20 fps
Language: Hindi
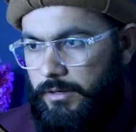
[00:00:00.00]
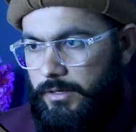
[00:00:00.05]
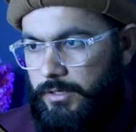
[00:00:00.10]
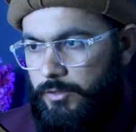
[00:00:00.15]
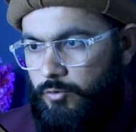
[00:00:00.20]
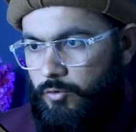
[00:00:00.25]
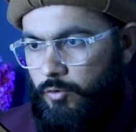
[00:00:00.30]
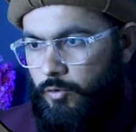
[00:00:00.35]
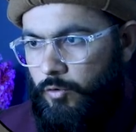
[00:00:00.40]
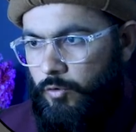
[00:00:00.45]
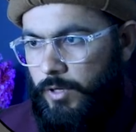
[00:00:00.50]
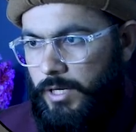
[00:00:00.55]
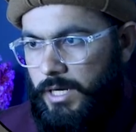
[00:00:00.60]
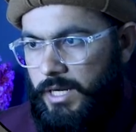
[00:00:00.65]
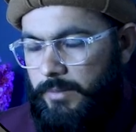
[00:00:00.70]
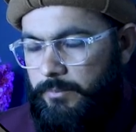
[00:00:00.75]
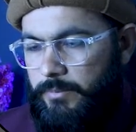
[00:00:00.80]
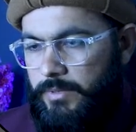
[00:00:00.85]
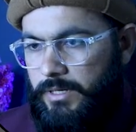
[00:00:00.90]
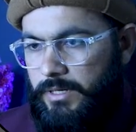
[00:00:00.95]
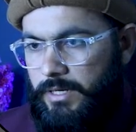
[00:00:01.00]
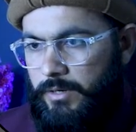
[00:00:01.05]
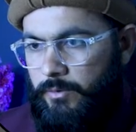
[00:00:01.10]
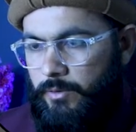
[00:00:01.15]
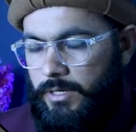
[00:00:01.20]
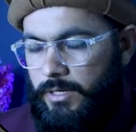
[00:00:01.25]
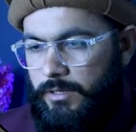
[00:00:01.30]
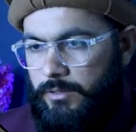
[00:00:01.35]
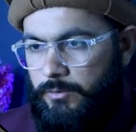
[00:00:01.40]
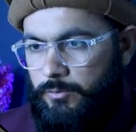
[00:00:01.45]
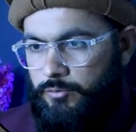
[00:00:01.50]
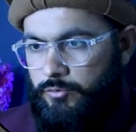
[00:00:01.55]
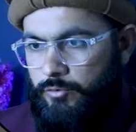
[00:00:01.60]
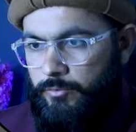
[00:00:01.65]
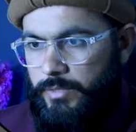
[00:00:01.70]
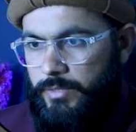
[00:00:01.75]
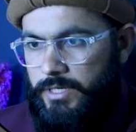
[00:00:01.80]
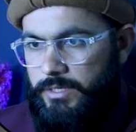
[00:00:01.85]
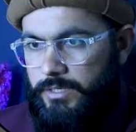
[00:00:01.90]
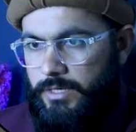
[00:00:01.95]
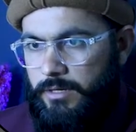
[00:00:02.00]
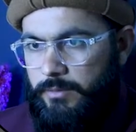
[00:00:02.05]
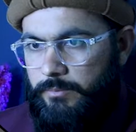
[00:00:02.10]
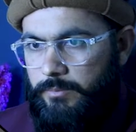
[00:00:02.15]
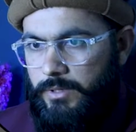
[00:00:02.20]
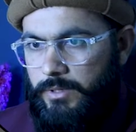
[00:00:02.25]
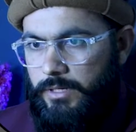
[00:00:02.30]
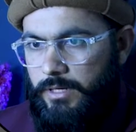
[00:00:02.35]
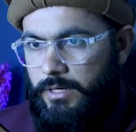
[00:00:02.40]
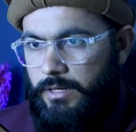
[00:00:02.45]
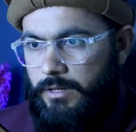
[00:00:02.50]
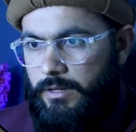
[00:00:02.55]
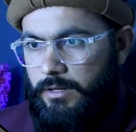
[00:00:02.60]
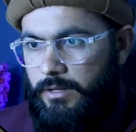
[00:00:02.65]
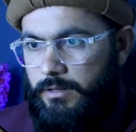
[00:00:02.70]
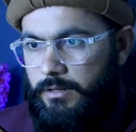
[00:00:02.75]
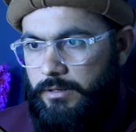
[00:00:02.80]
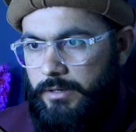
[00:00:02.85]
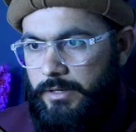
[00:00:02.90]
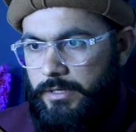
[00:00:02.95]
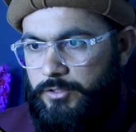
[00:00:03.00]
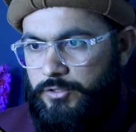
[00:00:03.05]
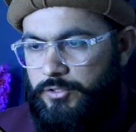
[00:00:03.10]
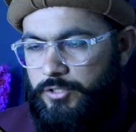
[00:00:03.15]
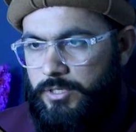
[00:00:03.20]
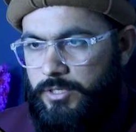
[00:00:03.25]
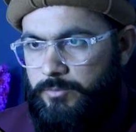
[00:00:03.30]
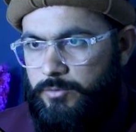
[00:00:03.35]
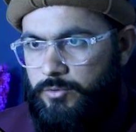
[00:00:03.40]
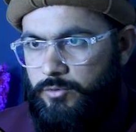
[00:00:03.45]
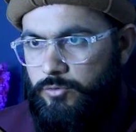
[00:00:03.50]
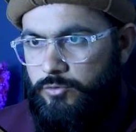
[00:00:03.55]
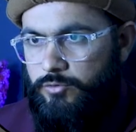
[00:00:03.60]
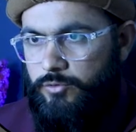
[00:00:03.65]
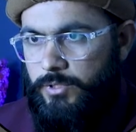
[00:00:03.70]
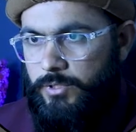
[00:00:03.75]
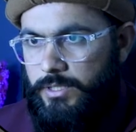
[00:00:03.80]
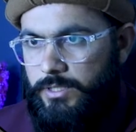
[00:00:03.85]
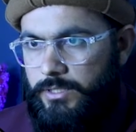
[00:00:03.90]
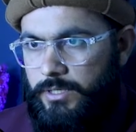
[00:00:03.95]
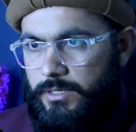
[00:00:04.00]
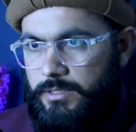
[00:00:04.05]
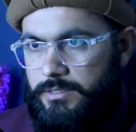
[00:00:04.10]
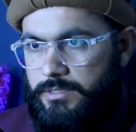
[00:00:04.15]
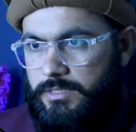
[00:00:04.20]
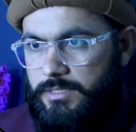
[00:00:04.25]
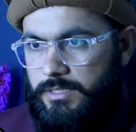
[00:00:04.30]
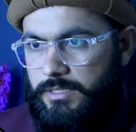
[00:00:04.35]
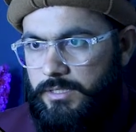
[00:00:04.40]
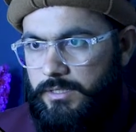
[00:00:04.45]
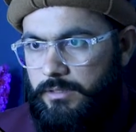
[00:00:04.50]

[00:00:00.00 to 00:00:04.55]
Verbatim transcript: इनको ओवरलैप करने वाला हूँ तो मैं यहाँ पर इन शेप्स को जो है यहाँ से